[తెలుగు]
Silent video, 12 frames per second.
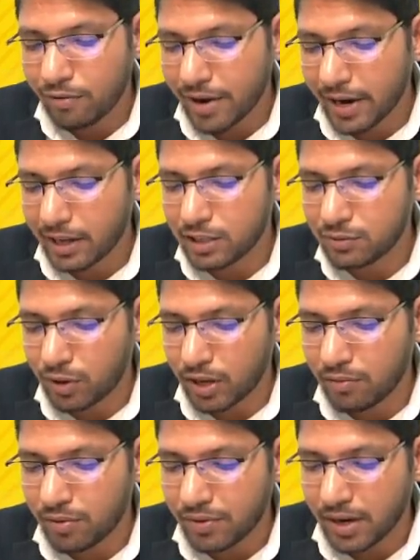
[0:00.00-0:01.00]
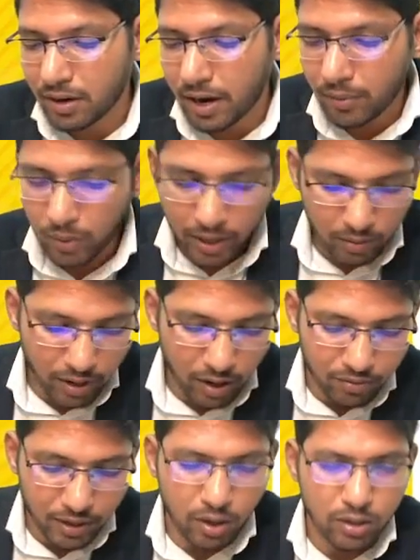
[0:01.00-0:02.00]
ఆఫ్ ఆర్టికల్స్ ఫోర్టీన్ ఫిఫ్టీన్ అండ్ ట్వంటీ వన్
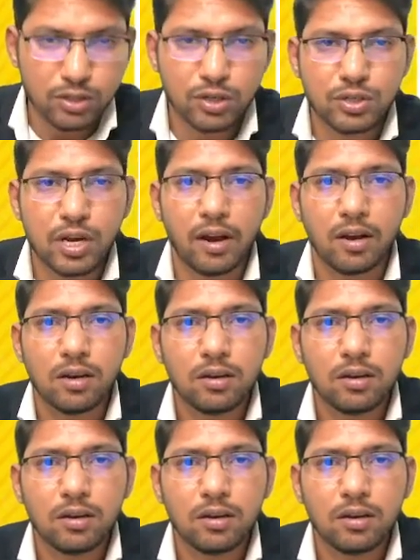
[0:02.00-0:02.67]
ఆఫ్ ది కాన్స్టిట్యూషన్